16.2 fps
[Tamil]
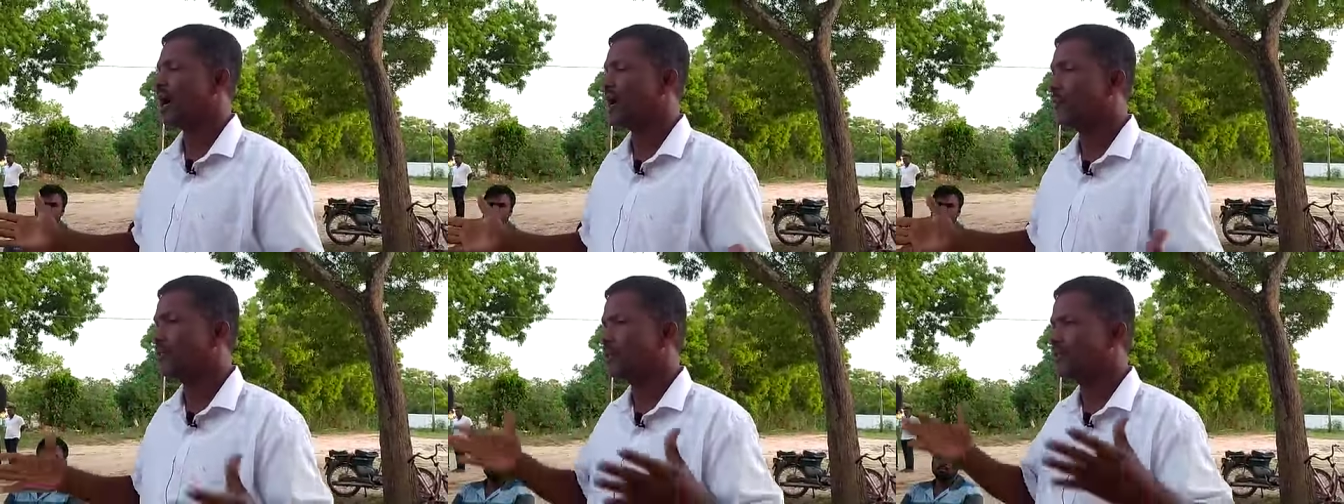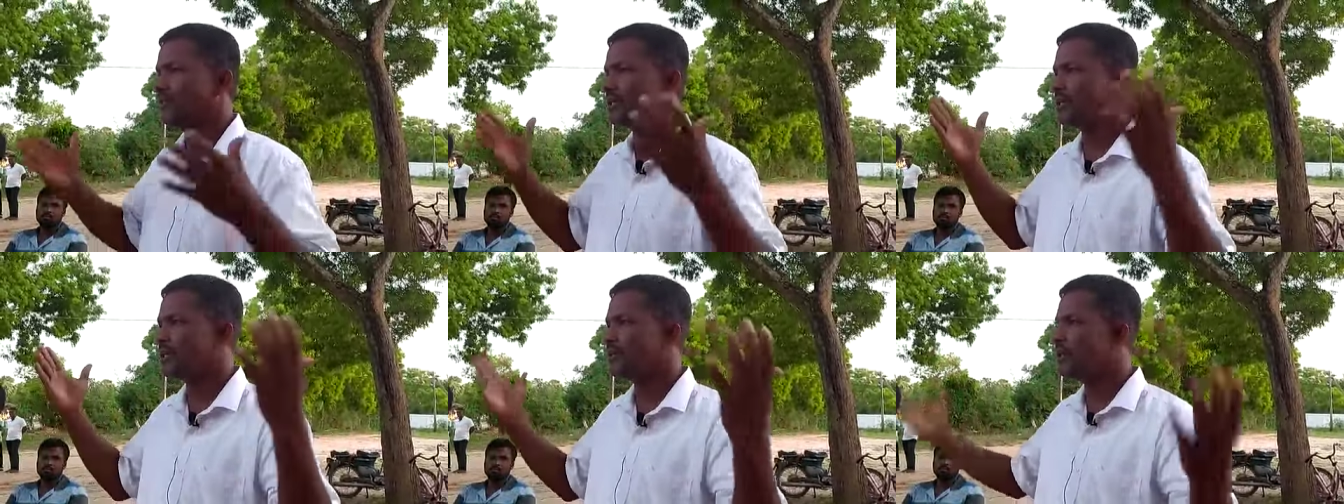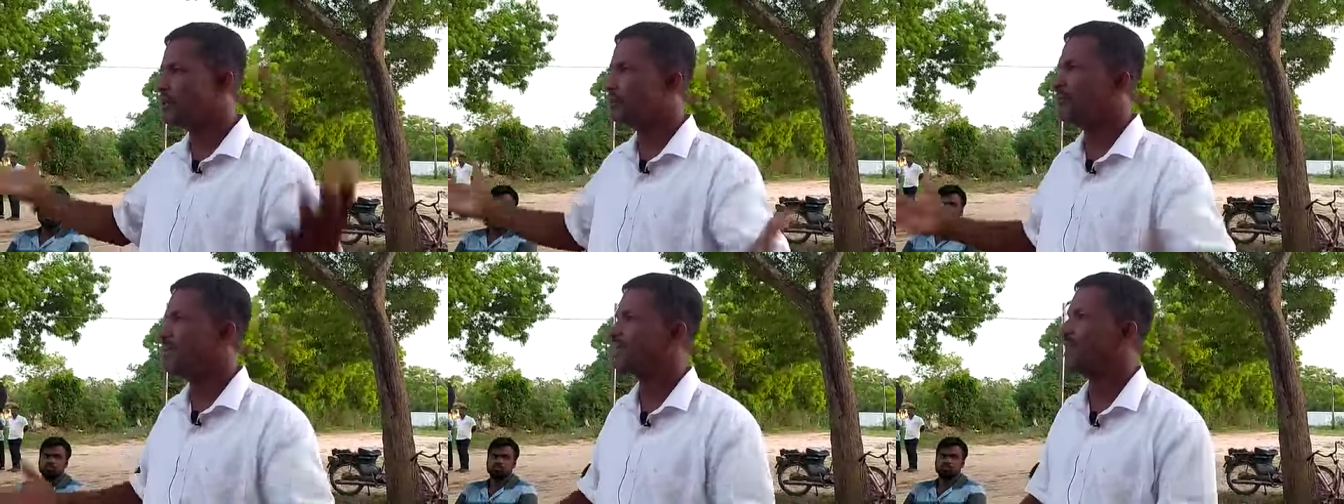ஐம்பது வீதத்துக்கு
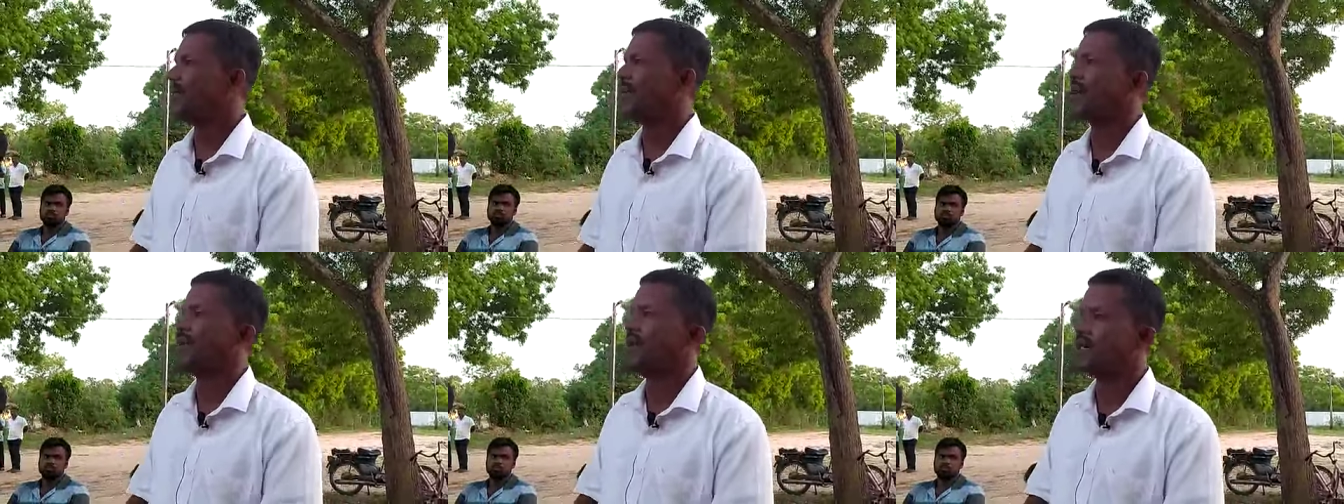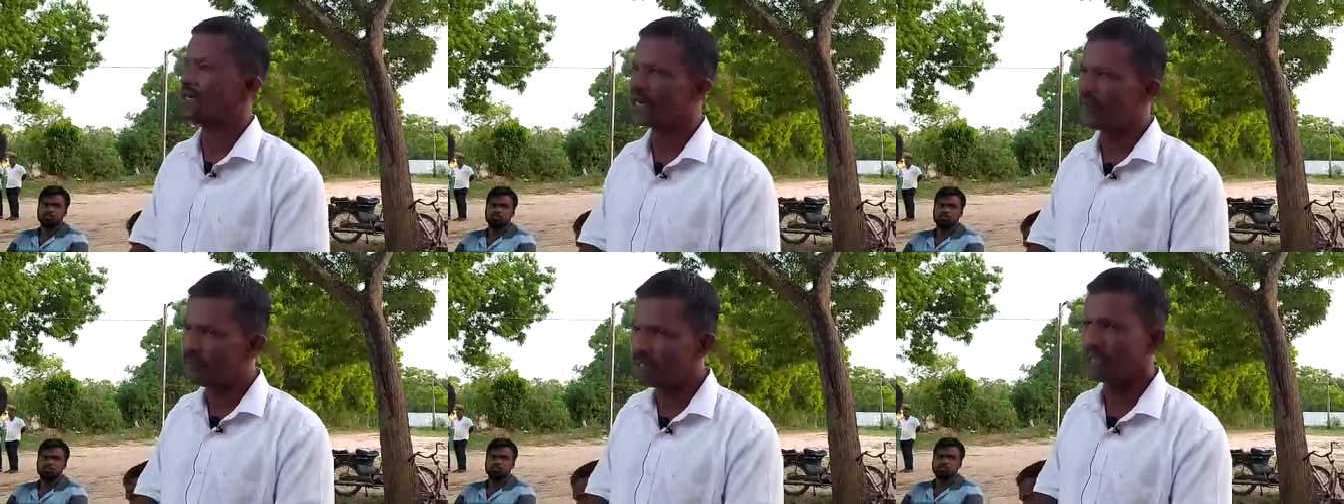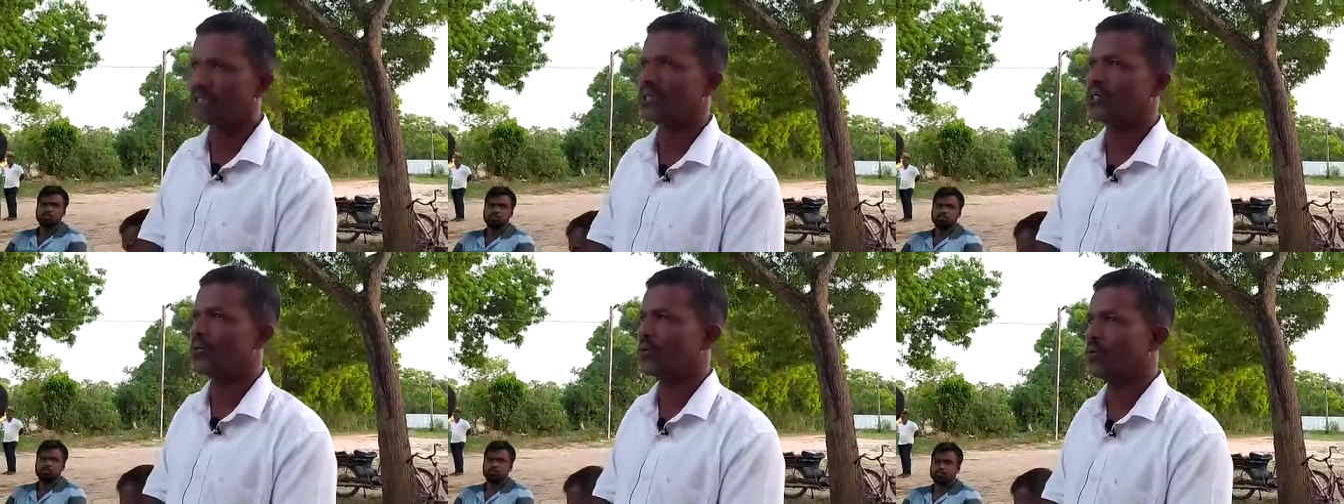மேற்பட்ட தேவைகளை நாங்கள் உணவு
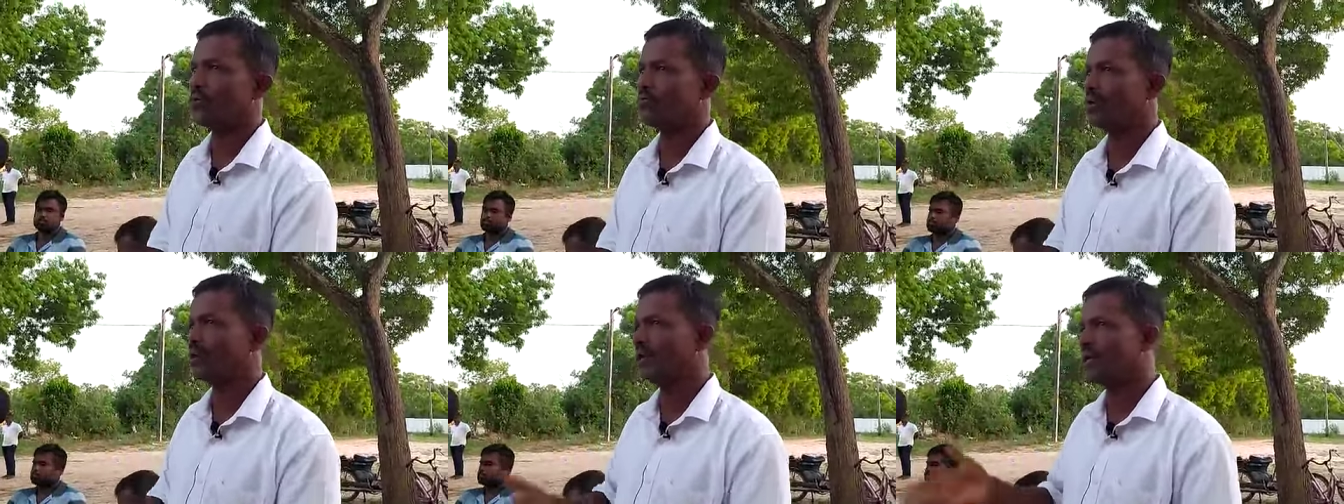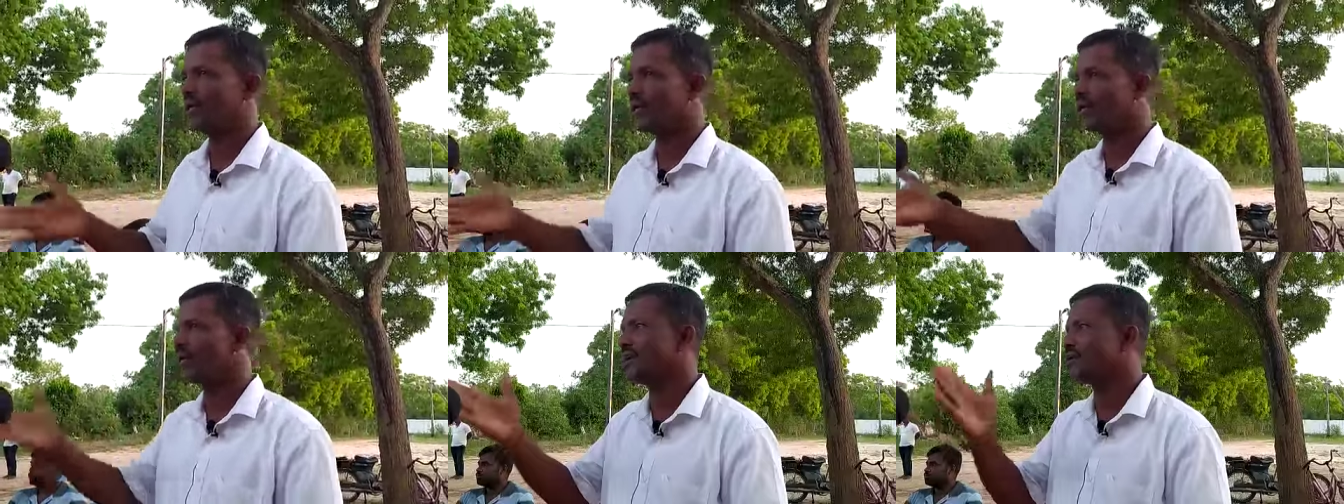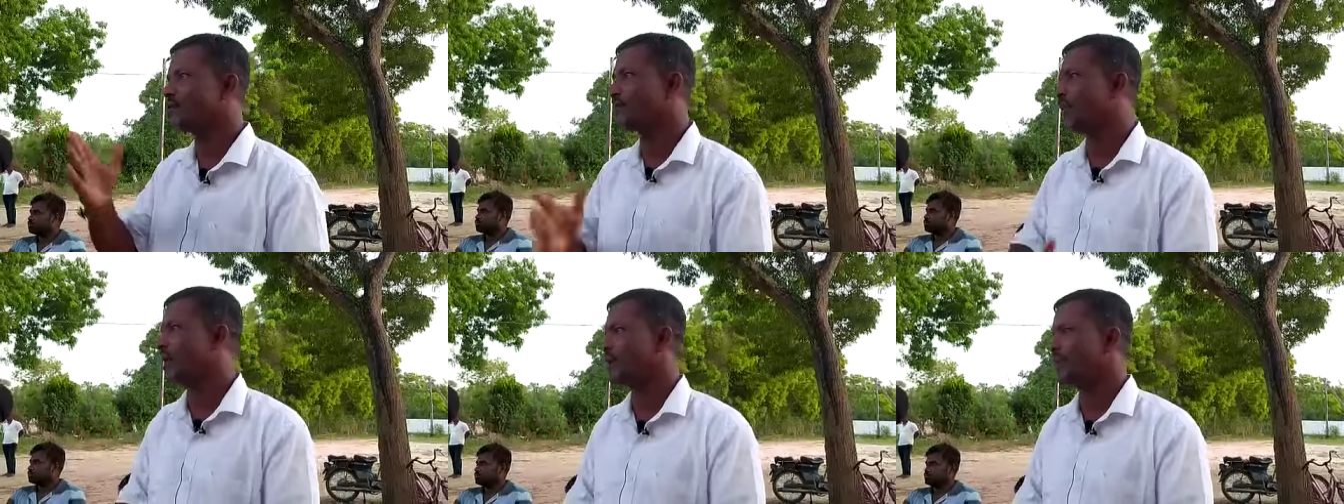செய்திருக்கின்றோம் இங்கே இருக்கின்ற
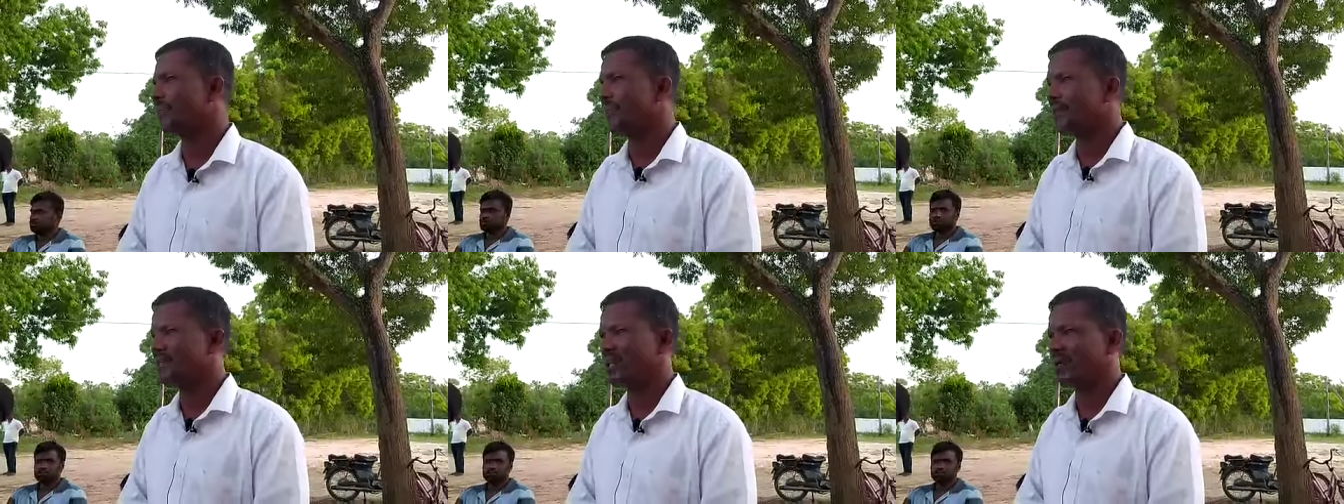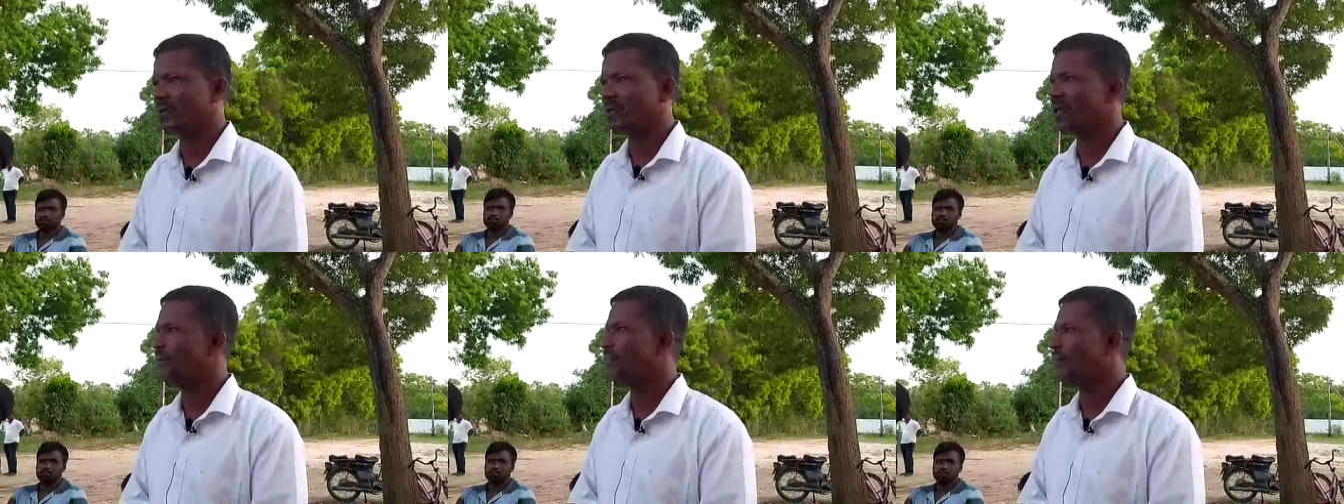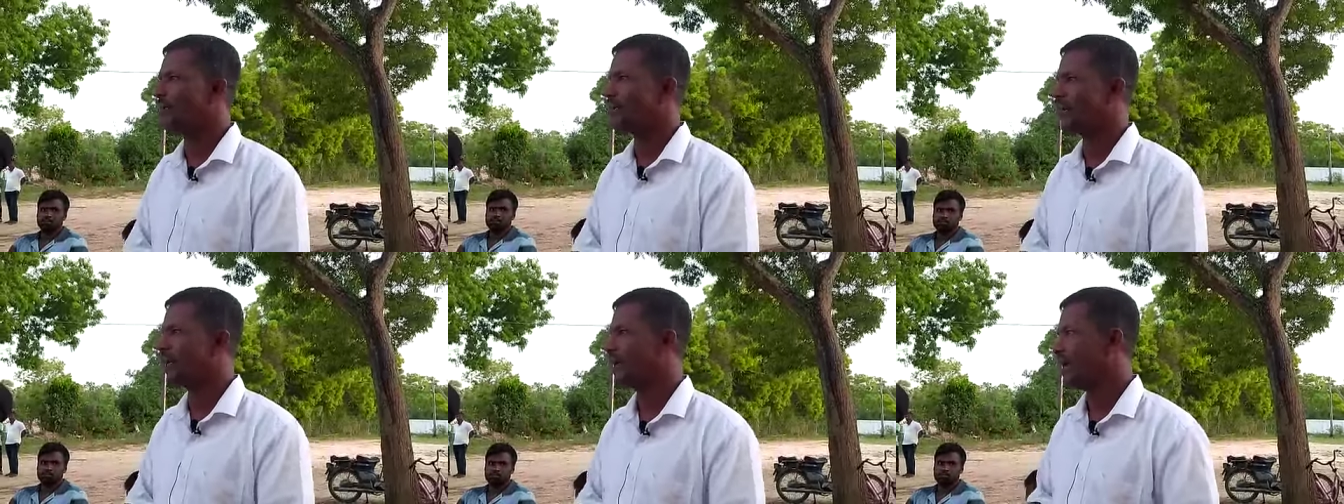ஒரு பாரிய பிரச்சனை குடிதண்ணி
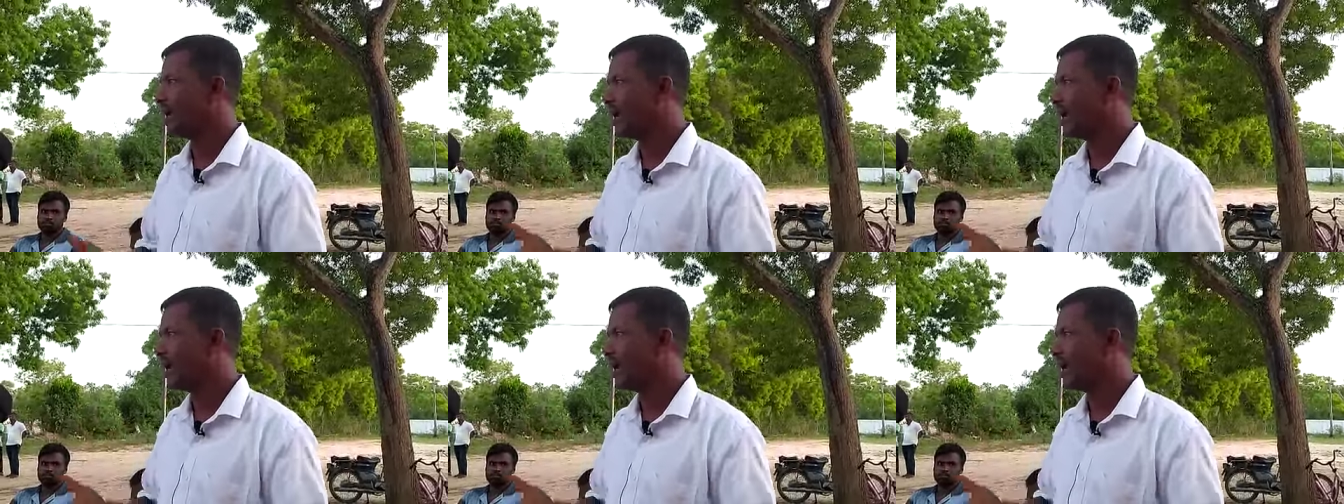பிரச்சனை